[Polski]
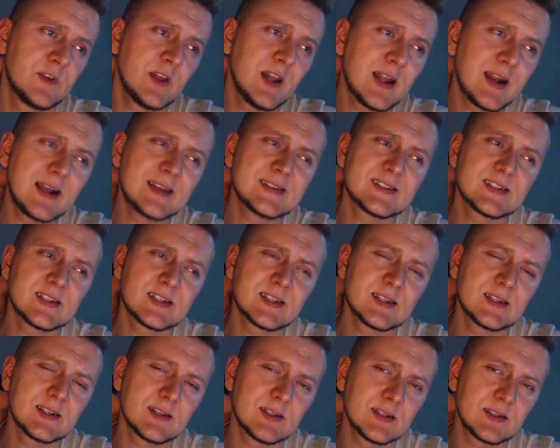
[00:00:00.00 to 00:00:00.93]
Wiele
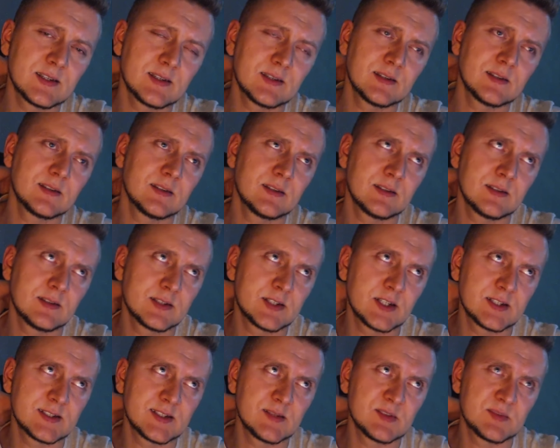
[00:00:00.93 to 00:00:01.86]
razy
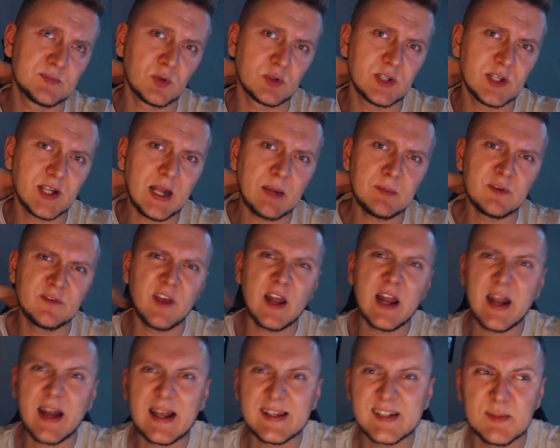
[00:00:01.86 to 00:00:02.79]
się z tym spotykam i
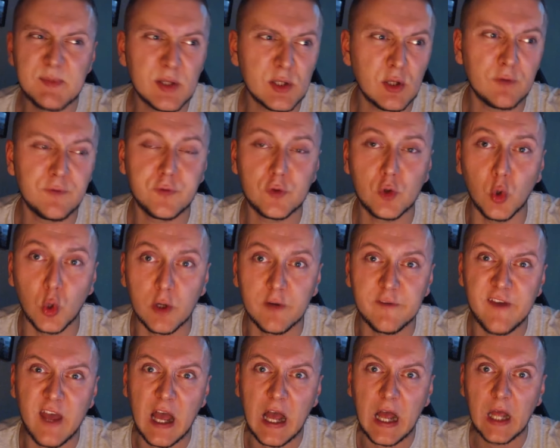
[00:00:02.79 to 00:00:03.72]
wiele razy mnie to
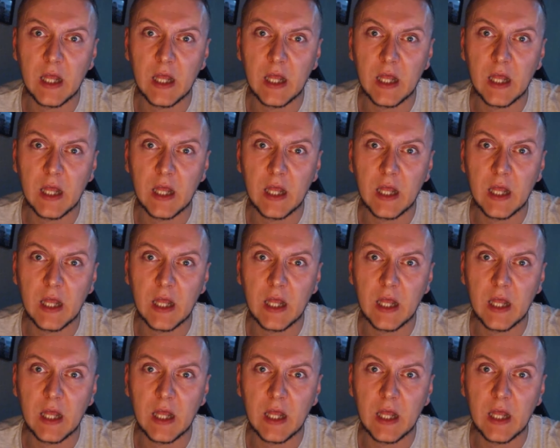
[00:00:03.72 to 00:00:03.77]
wkurwia.